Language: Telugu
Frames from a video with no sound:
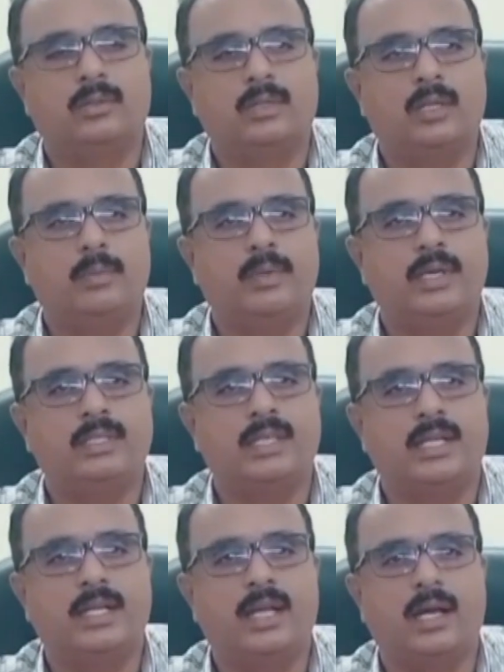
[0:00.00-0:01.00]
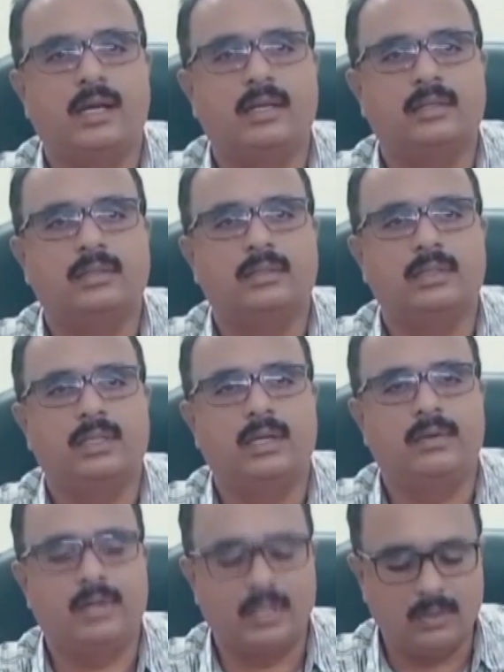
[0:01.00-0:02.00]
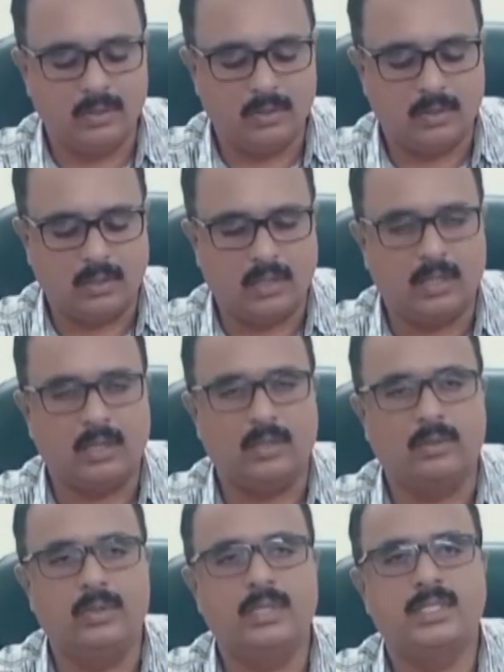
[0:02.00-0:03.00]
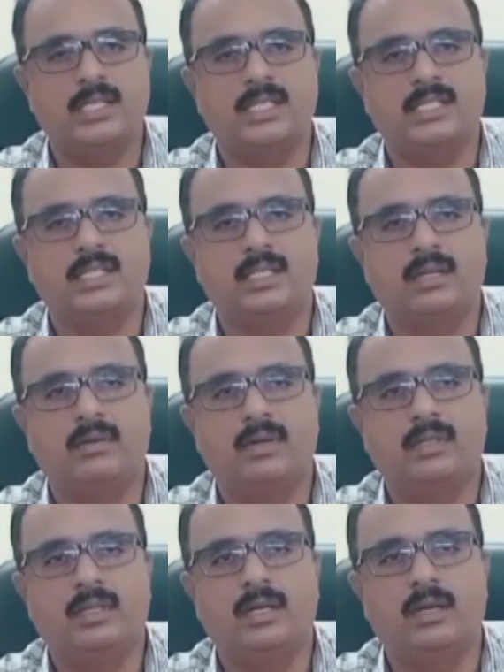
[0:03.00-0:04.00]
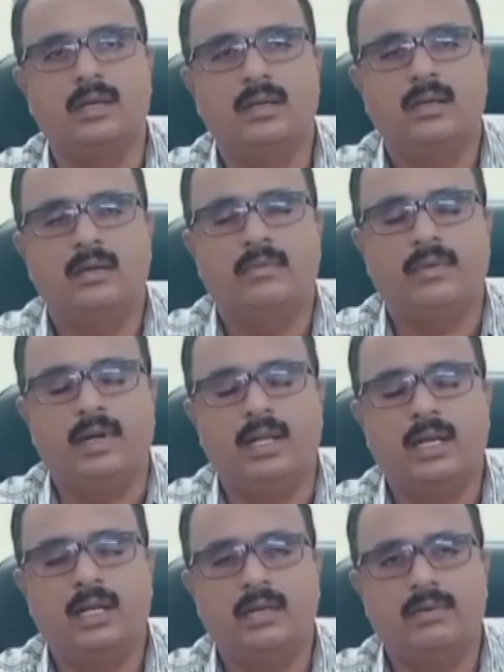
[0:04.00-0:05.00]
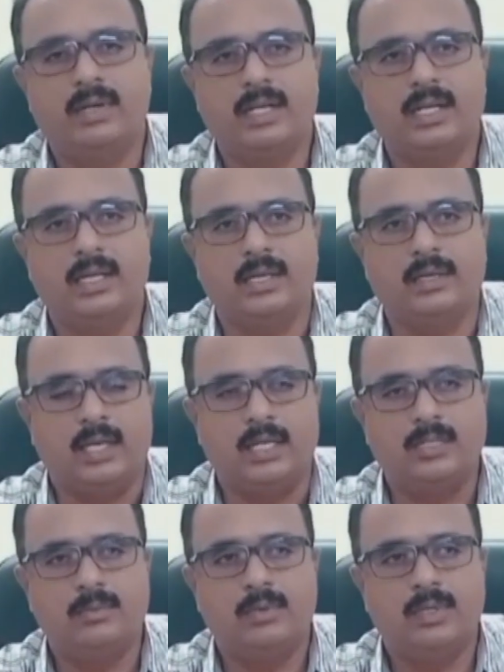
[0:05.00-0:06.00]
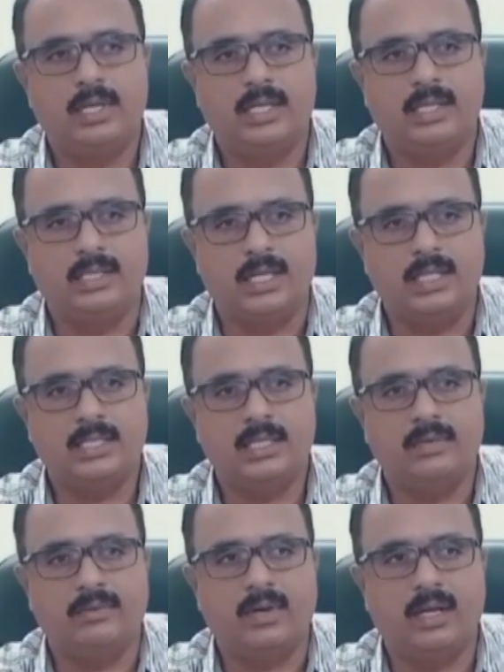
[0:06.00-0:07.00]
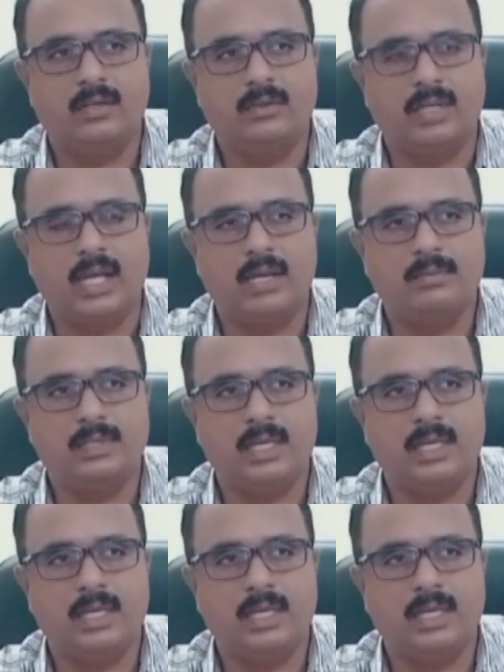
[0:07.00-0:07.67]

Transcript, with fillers: తదుపరి చర్య అందులో నోటీసెస్ ఇచ్చిన తర్వాత ఫైనల్ గా ఎవరికి ఎలిజిబిలిటీ అనేది తెలిసి వాళ్ళకు న్యాయం